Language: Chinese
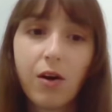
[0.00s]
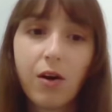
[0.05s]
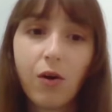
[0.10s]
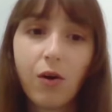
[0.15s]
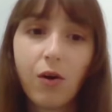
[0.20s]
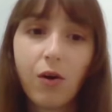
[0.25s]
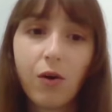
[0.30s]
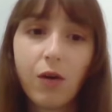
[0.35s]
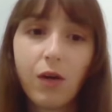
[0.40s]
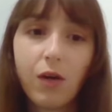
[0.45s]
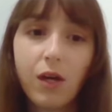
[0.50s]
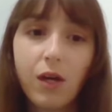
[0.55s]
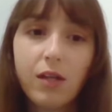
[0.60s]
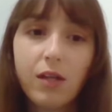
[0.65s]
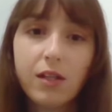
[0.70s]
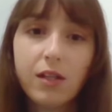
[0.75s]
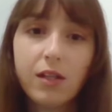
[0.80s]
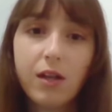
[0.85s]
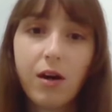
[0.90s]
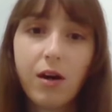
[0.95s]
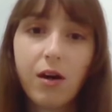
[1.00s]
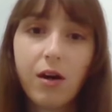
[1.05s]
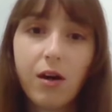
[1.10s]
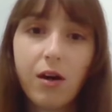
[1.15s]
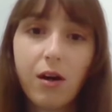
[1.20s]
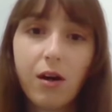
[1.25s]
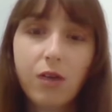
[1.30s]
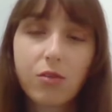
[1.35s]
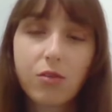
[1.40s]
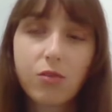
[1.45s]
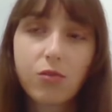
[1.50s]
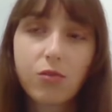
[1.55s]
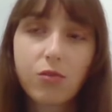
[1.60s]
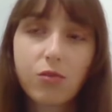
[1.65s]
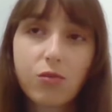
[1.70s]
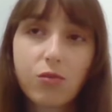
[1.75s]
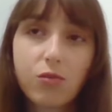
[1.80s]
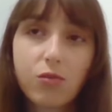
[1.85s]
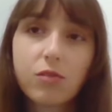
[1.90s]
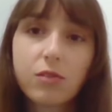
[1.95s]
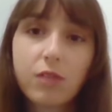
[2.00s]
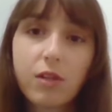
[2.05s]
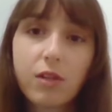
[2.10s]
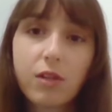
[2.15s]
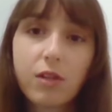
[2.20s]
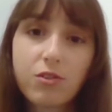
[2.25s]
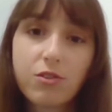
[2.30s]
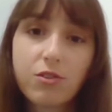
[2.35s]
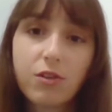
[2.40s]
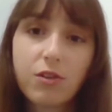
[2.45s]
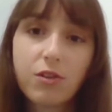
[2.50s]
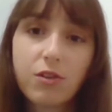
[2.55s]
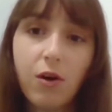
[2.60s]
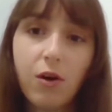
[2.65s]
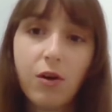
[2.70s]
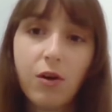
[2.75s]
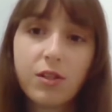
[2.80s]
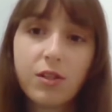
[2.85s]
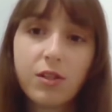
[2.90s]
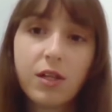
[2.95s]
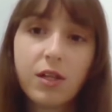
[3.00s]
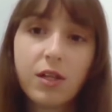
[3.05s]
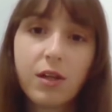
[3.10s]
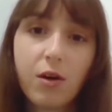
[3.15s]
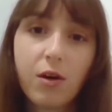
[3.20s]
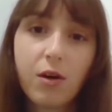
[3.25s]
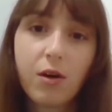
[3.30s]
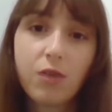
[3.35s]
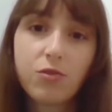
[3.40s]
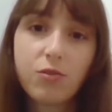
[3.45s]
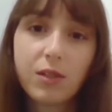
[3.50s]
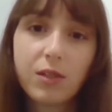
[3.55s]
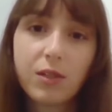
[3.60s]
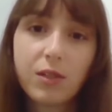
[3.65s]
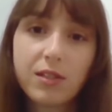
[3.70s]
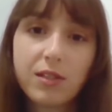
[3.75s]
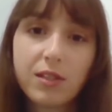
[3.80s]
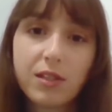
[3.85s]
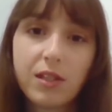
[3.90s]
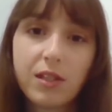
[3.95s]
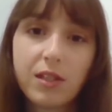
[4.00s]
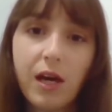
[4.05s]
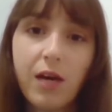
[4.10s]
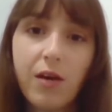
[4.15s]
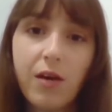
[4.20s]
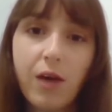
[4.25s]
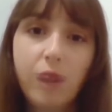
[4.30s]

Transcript: 然后也要初中的时候也要学其他外语，